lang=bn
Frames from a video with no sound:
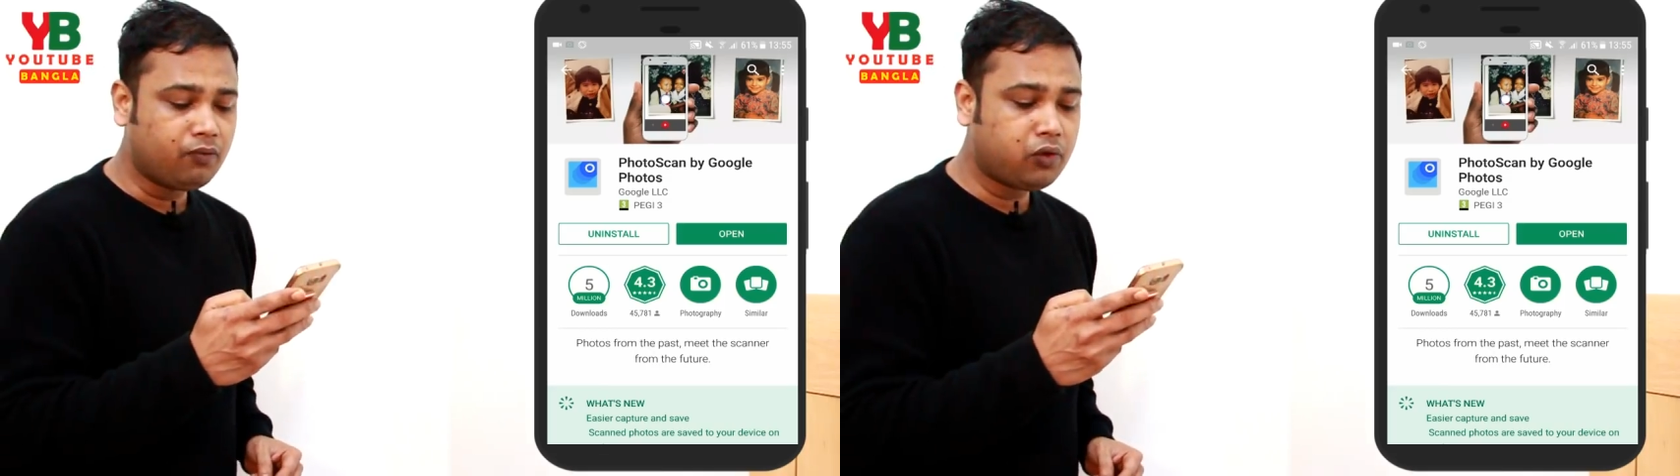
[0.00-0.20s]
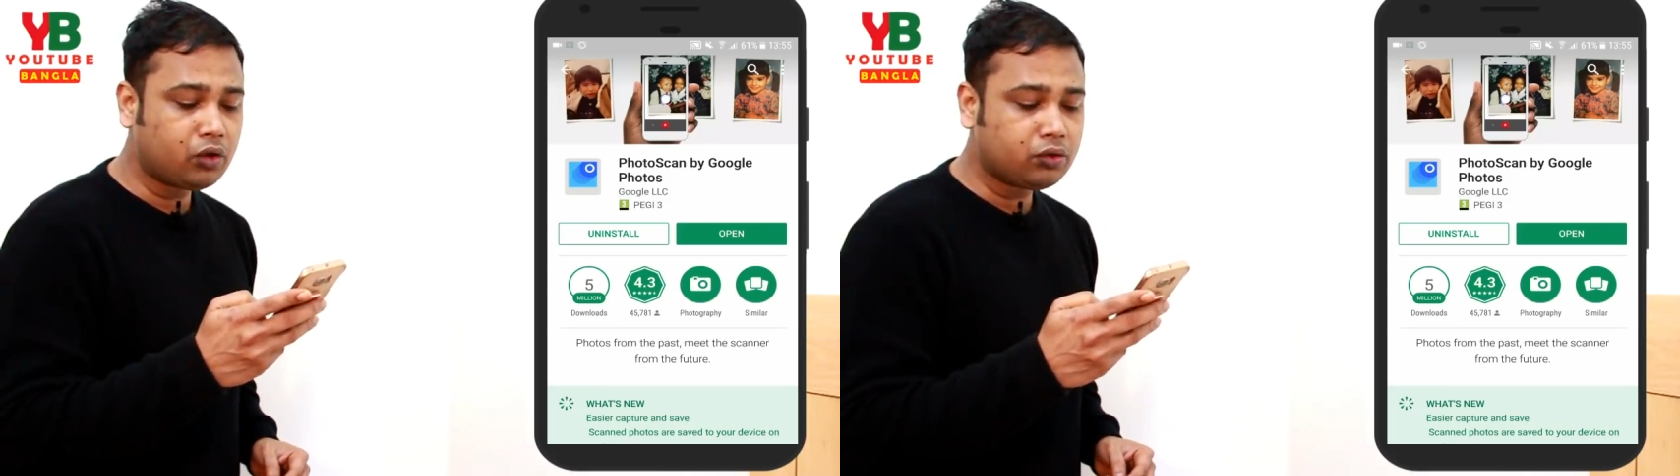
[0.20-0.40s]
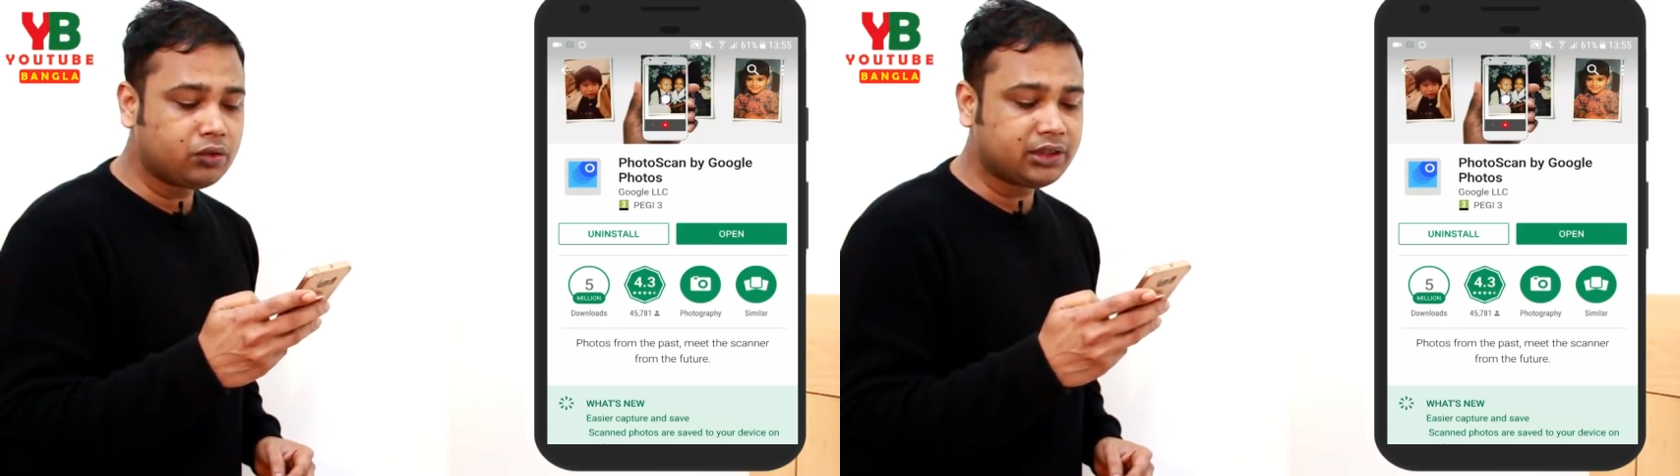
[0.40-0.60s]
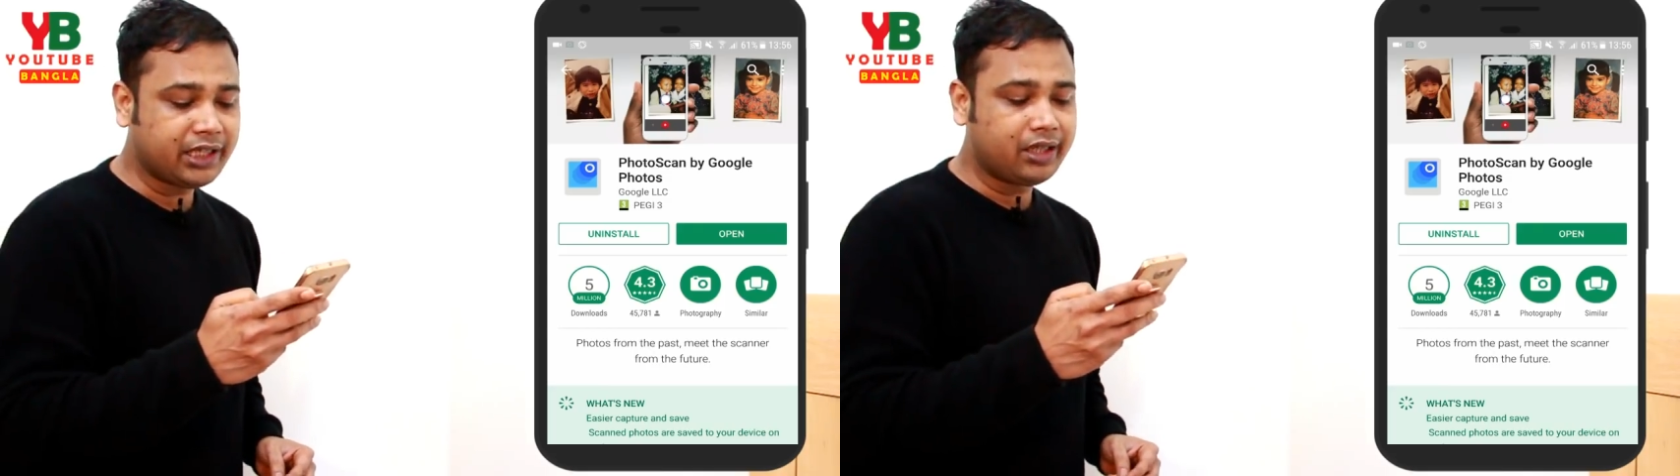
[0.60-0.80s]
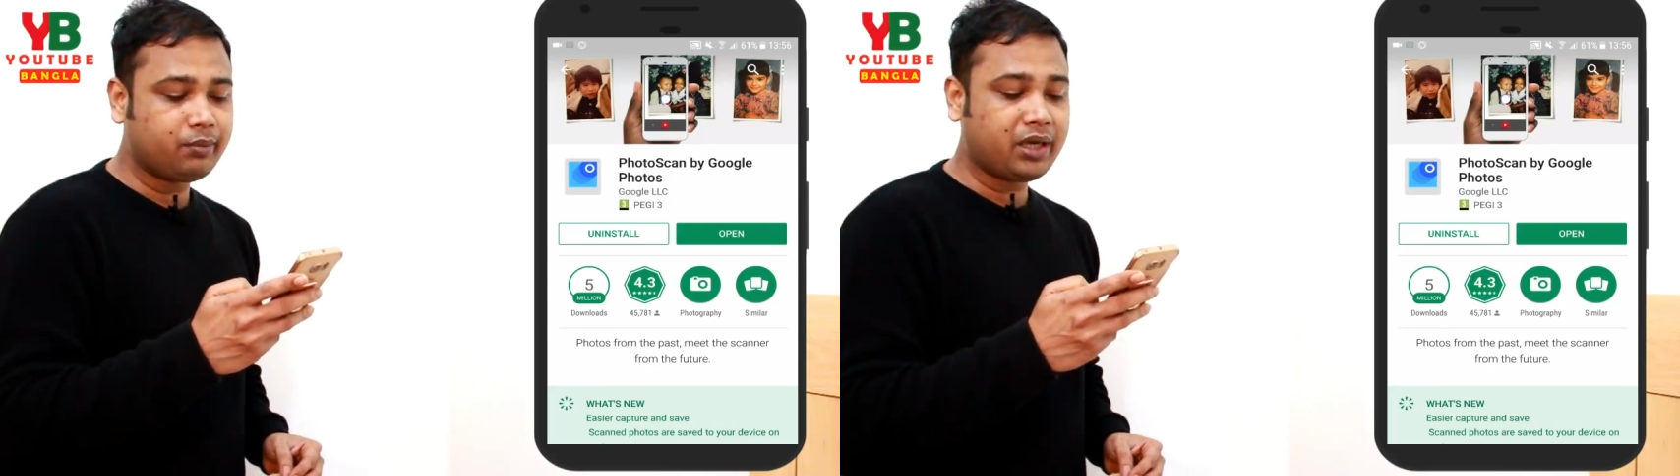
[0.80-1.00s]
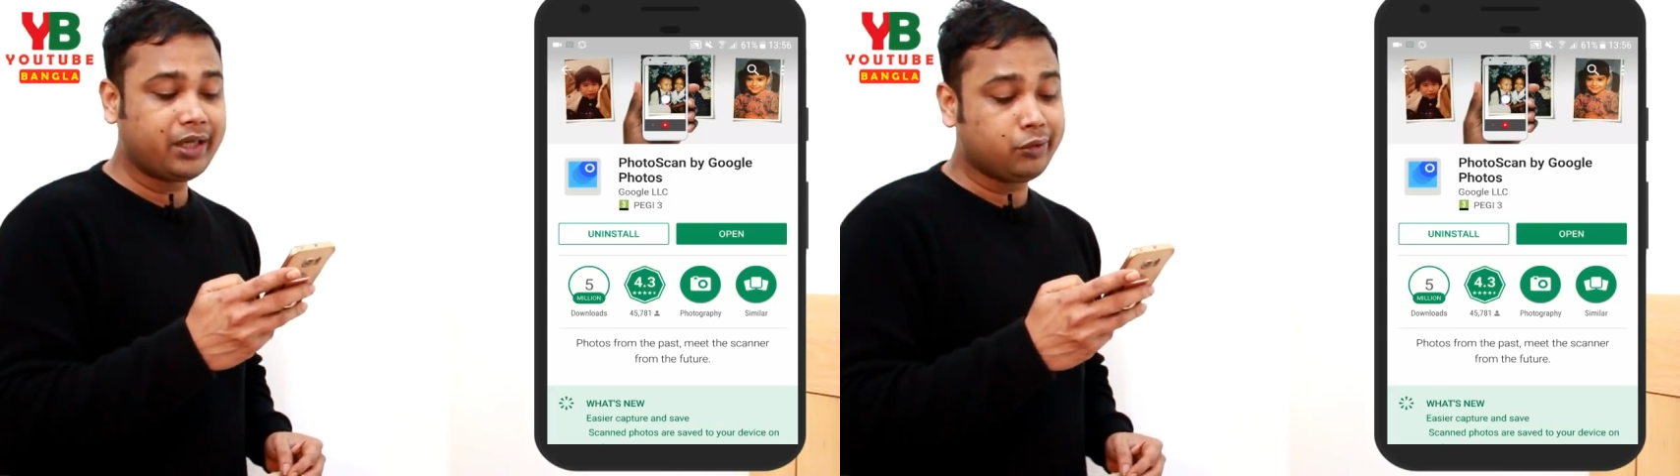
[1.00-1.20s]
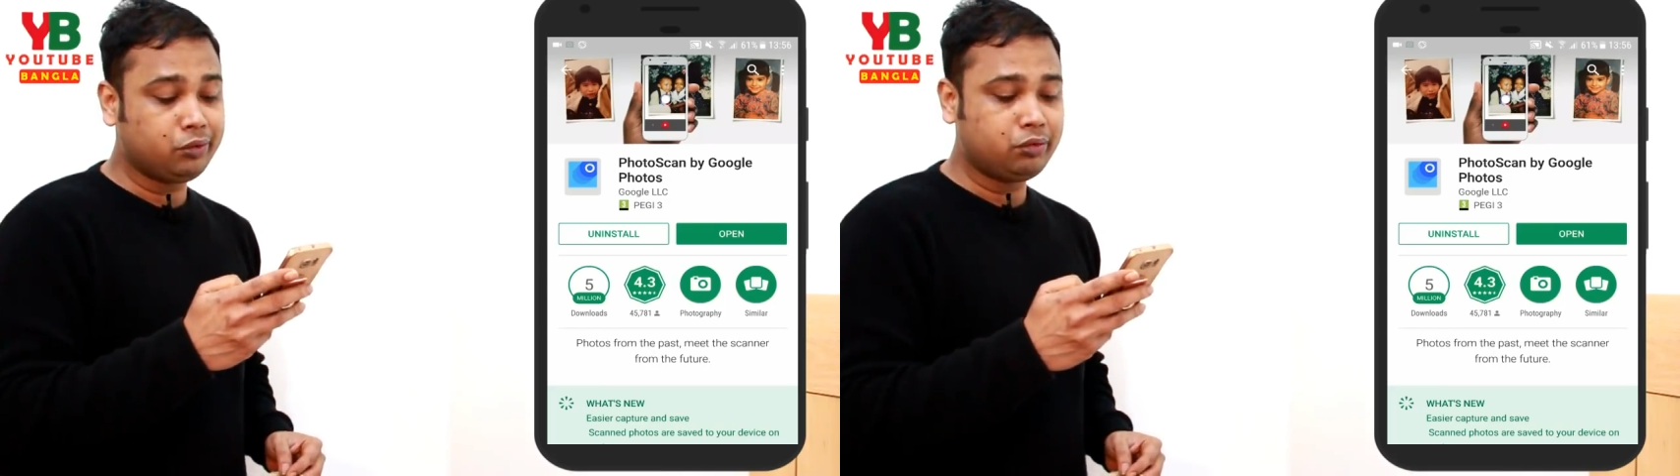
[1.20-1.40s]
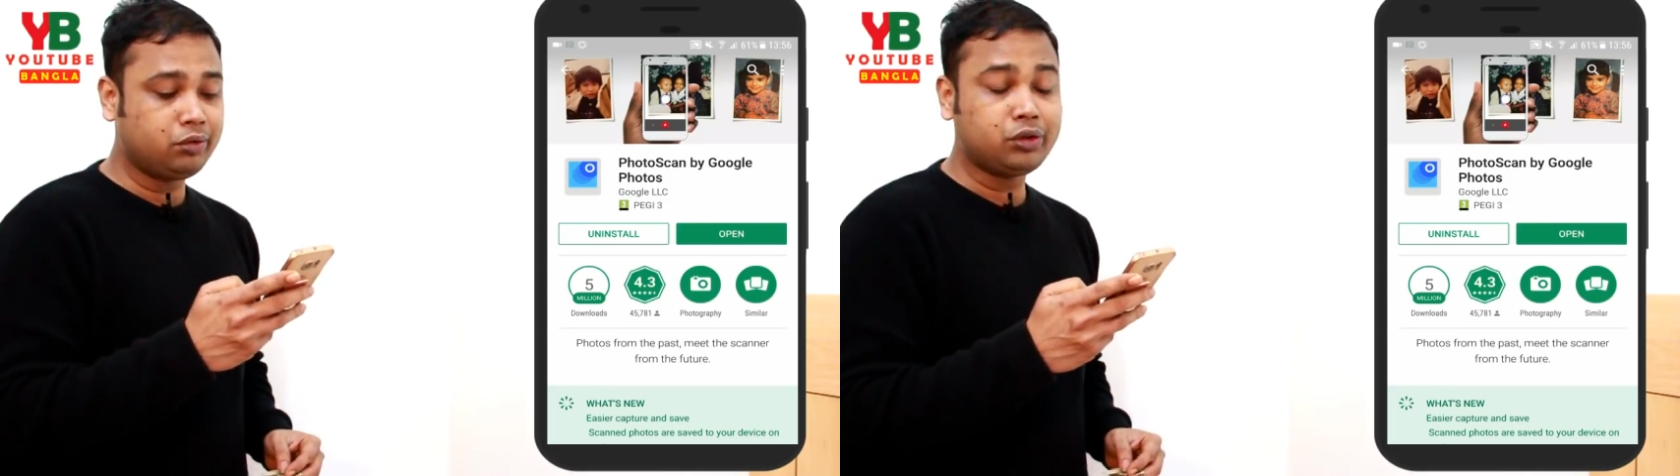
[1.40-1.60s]
ফটো স্ক্যান বাই
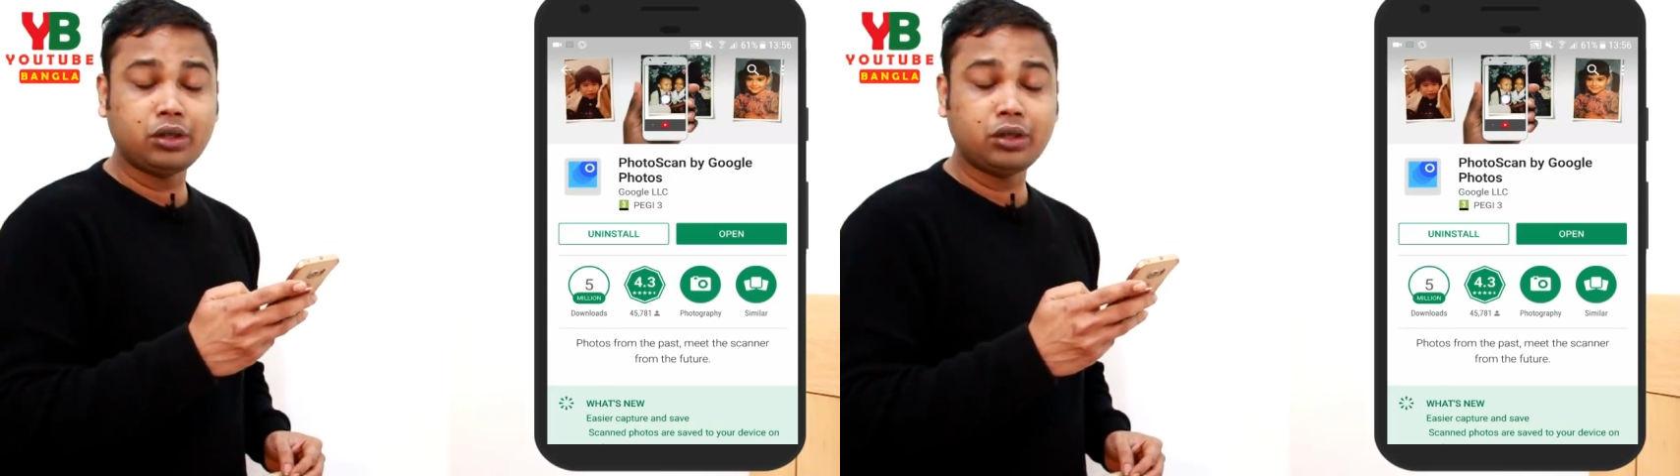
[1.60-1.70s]
গুগল